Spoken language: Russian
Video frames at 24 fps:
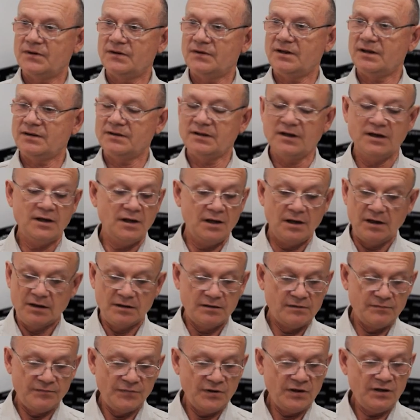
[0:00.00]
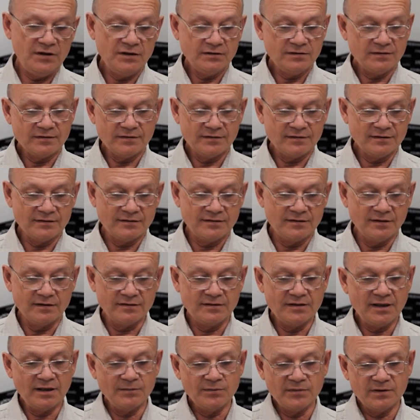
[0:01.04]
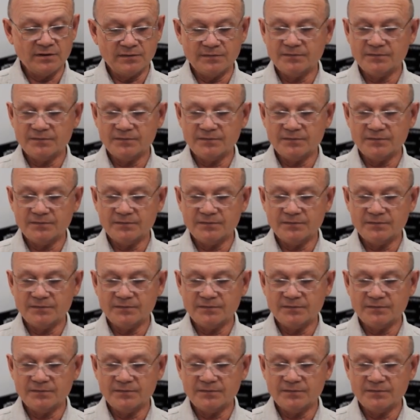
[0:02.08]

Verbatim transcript: Там, ну, э, нет, э, там, то есть